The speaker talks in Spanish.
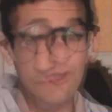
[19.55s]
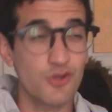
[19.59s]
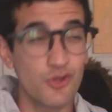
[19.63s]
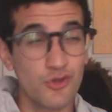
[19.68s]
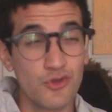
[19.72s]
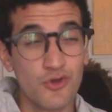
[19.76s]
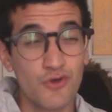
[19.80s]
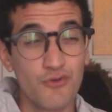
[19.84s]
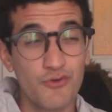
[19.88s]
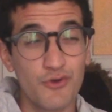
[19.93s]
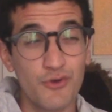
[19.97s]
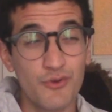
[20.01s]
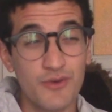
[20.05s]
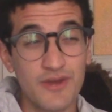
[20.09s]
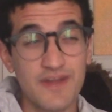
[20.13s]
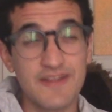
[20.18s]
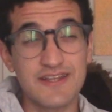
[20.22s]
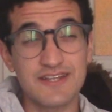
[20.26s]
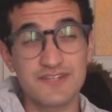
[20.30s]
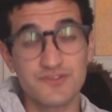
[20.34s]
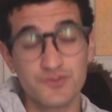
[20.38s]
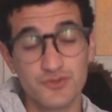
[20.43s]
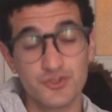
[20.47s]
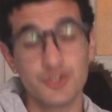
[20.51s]
No fue una de
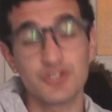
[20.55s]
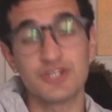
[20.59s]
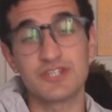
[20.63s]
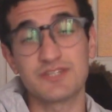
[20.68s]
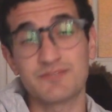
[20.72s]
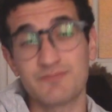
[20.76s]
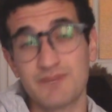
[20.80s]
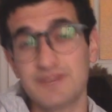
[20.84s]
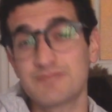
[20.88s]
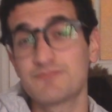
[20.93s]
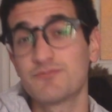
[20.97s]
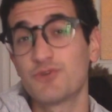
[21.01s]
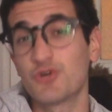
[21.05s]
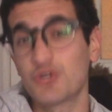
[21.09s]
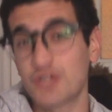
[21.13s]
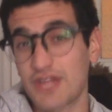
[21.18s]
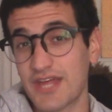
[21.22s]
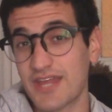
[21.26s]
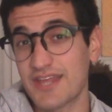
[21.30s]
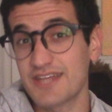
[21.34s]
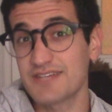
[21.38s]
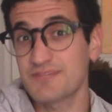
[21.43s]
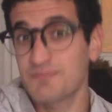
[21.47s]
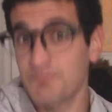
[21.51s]
las fusiones más
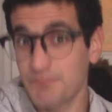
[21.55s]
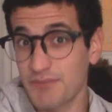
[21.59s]
votadas,